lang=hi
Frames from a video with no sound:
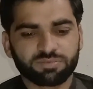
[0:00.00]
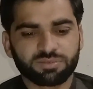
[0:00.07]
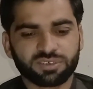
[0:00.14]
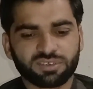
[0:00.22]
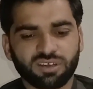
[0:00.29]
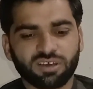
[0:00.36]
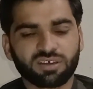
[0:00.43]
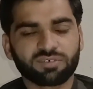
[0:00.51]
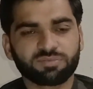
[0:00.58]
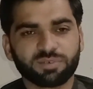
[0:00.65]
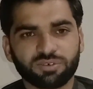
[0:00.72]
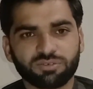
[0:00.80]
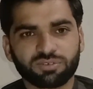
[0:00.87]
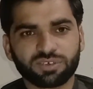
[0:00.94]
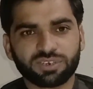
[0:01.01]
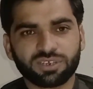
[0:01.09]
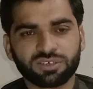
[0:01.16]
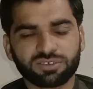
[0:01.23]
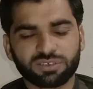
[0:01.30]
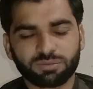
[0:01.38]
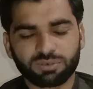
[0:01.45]
फजल फारूकी ने
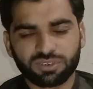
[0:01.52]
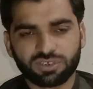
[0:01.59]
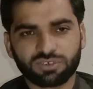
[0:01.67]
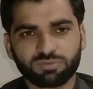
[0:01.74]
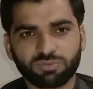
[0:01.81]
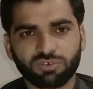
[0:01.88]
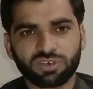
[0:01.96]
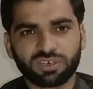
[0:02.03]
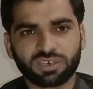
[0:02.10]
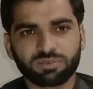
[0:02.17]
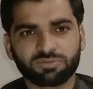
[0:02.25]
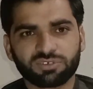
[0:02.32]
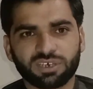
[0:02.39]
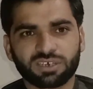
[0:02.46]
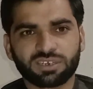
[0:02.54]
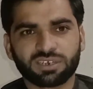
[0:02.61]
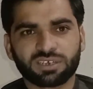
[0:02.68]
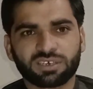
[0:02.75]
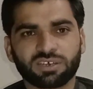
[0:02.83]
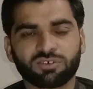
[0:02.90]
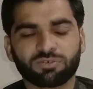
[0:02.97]
ज़बरदस्त बॉलिंग का मुजाहरा
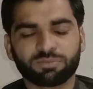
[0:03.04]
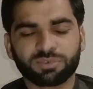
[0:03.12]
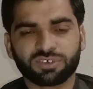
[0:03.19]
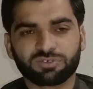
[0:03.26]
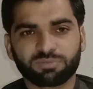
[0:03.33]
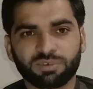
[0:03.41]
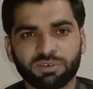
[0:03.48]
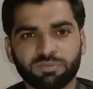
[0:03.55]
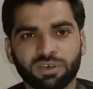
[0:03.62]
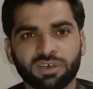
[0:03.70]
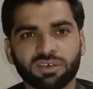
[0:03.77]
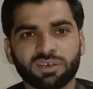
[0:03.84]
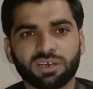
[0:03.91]
किया ओपनिंग स्पेल में